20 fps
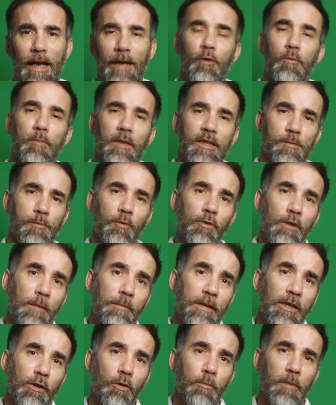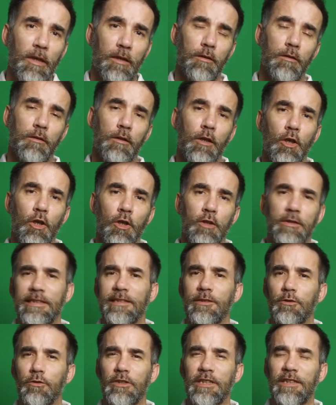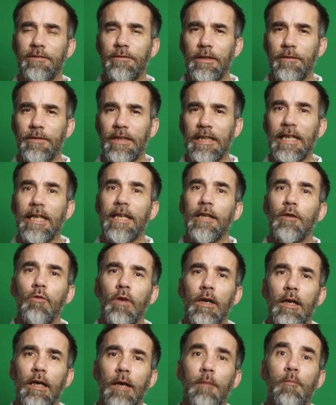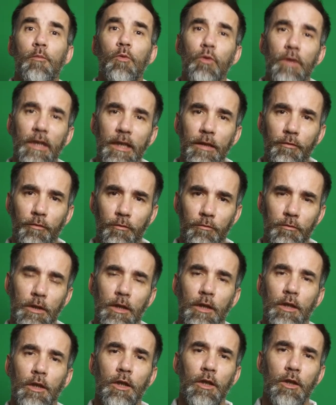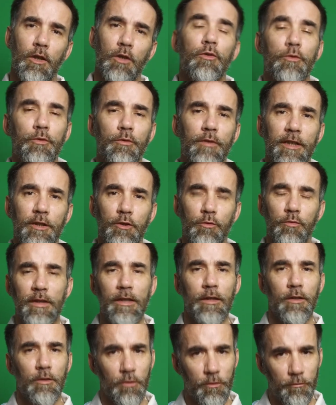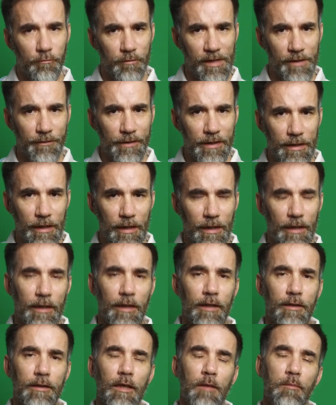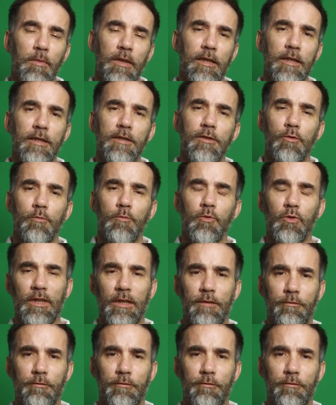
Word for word: à l'emplacement de la meilleure balle. C'est ce que j'ai fait avec Grégoire à Montgriffon quand on a joué. Je vous invite à aller regarder la playlist Mon